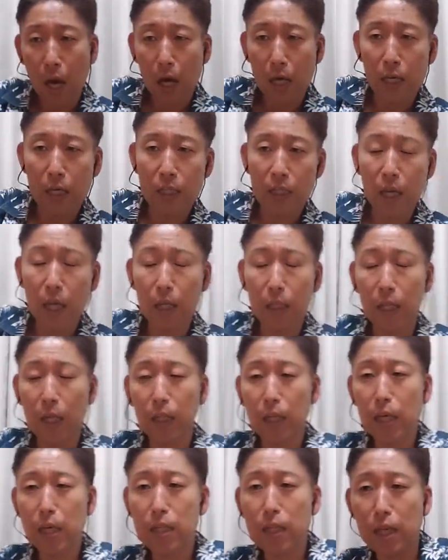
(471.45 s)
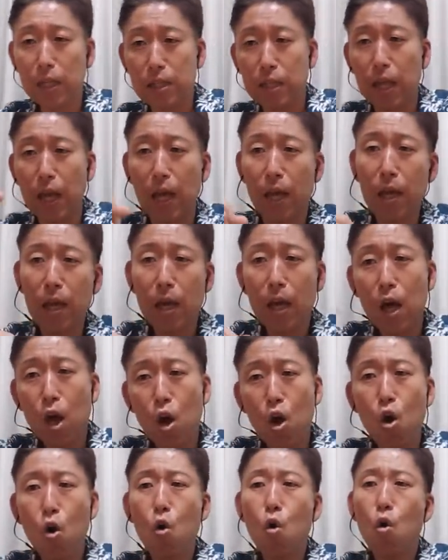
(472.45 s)
膝、縦膝して。
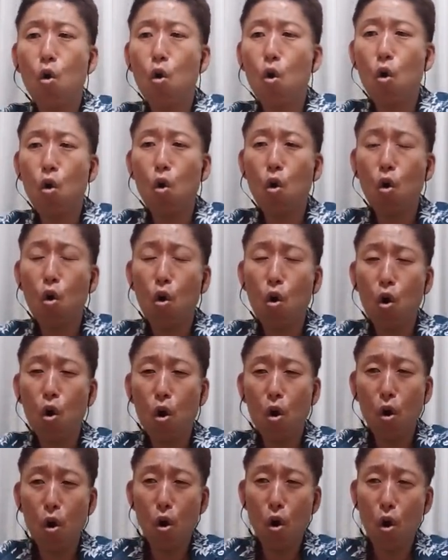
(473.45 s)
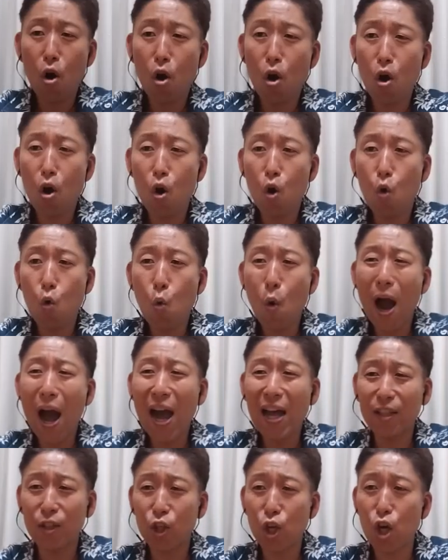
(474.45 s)
おー、
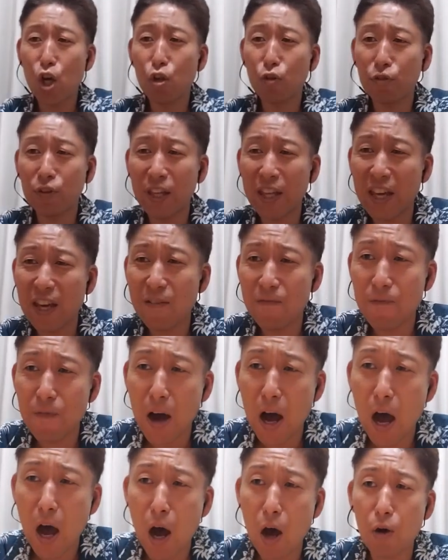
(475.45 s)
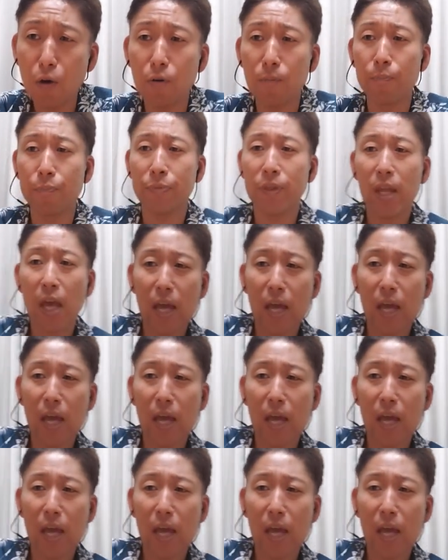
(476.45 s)
ワン、ツー、スリー、フォー。